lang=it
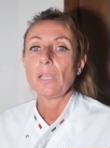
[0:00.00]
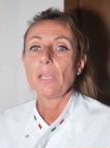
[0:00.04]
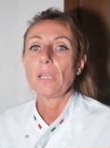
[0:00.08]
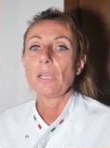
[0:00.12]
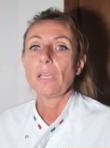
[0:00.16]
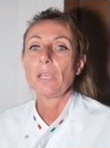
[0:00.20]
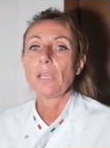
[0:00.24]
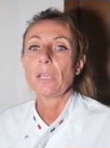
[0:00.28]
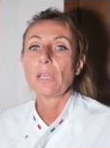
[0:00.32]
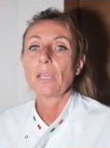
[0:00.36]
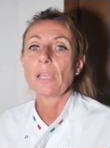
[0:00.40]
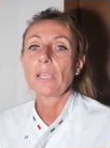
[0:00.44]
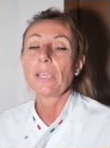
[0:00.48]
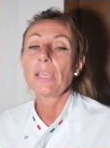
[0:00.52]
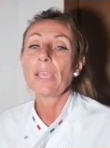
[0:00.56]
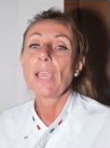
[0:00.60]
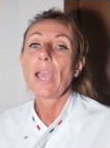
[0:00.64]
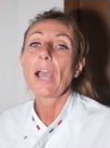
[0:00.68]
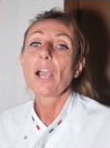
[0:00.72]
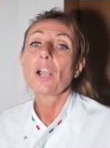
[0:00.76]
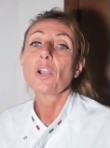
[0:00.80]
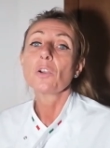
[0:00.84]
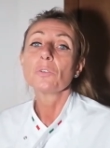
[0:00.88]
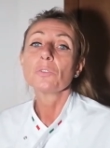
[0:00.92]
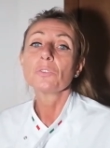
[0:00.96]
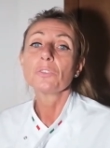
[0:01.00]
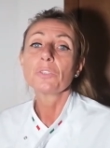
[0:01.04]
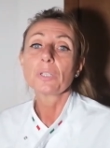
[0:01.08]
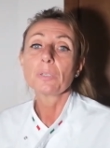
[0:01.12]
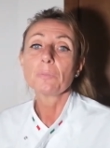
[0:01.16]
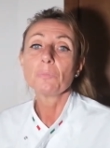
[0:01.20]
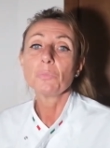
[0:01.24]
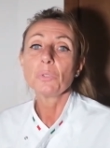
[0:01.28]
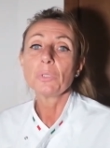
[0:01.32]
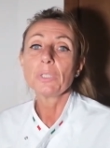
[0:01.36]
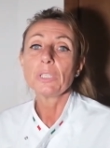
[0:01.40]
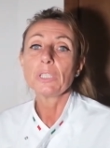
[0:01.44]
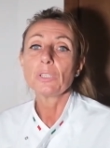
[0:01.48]
eh, chi ha
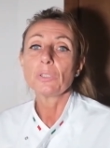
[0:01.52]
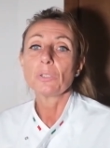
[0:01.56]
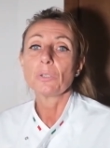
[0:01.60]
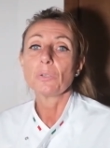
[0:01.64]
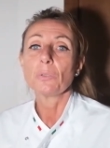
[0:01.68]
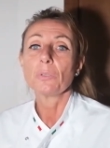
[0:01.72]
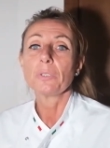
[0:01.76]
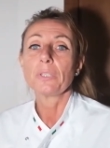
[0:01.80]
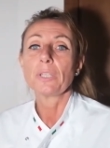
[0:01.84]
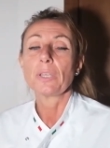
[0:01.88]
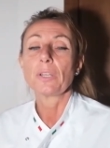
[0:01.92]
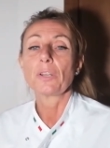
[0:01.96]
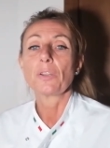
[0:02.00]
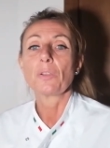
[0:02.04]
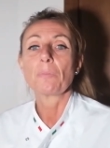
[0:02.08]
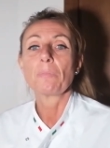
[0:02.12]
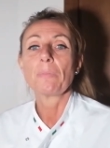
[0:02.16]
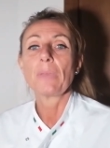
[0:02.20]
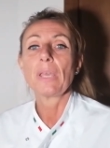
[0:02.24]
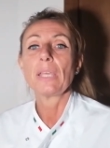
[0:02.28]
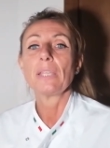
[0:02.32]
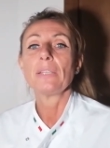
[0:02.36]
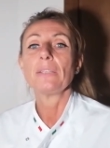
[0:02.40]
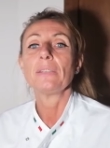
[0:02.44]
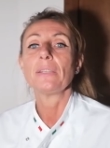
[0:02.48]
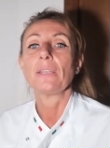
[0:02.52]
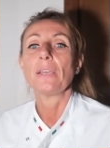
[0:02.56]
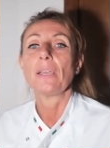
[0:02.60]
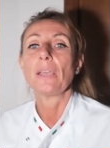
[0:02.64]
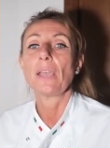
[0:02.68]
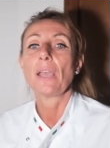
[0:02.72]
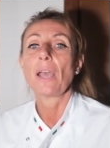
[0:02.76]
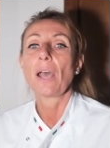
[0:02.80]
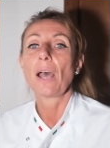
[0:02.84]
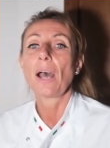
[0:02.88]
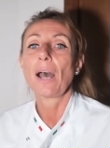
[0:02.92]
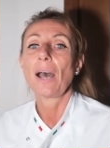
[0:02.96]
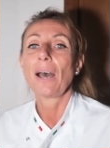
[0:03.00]
contribuito
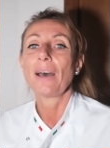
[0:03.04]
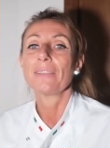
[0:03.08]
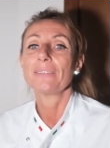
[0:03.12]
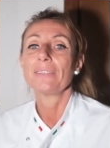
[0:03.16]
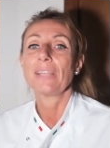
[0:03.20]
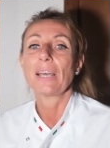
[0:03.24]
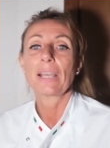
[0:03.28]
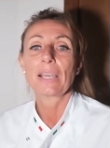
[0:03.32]
ulteriormente ad